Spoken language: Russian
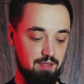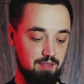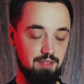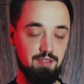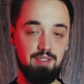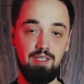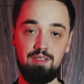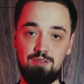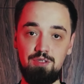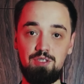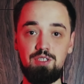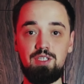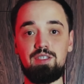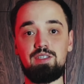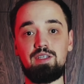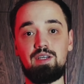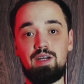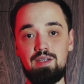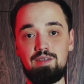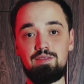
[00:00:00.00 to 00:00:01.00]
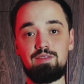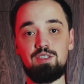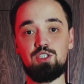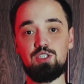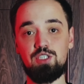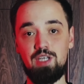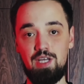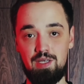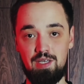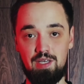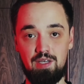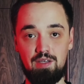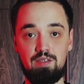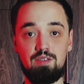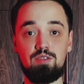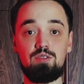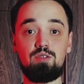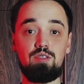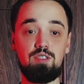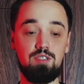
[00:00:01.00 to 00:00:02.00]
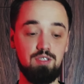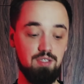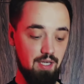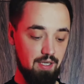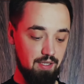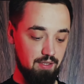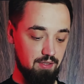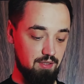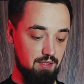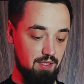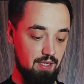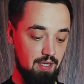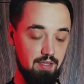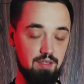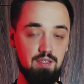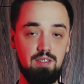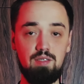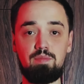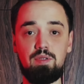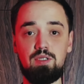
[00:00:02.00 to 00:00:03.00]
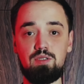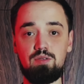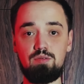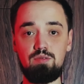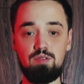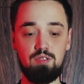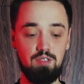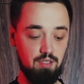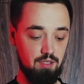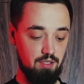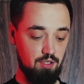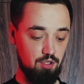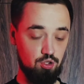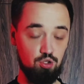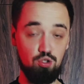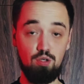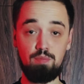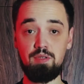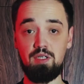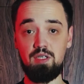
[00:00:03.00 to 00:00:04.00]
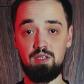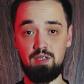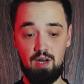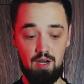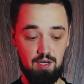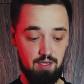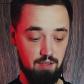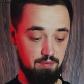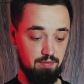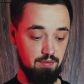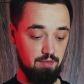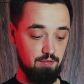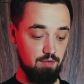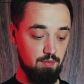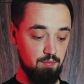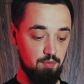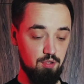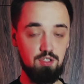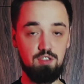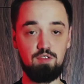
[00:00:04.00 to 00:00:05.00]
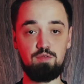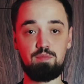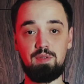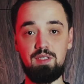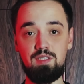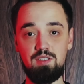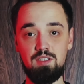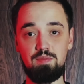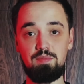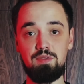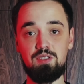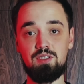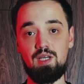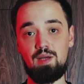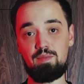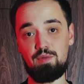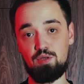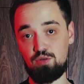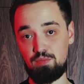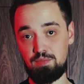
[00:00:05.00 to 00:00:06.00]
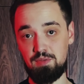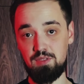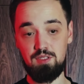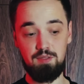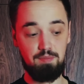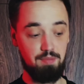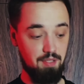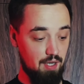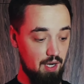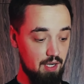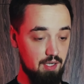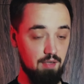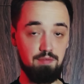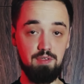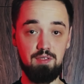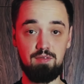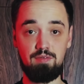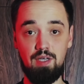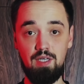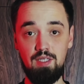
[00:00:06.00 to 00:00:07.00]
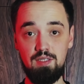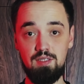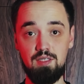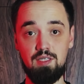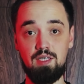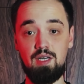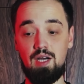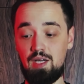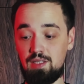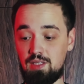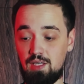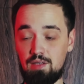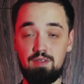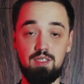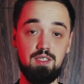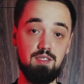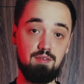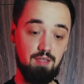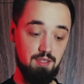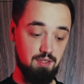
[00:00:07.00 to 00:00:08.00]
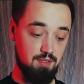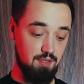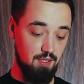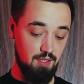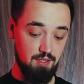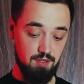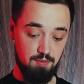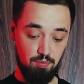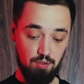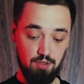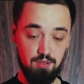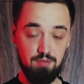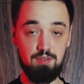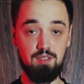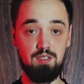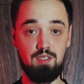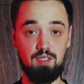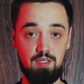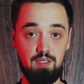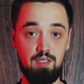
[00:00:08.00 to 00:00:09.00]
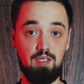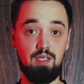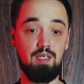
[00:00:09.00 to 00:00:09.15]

Следующее – это раковые шейки. Кто не знает, это, по сути, жопки раков. Вы можете, в принципе, сами купить себе раков и творить их, оторвать хвосты и использовать их.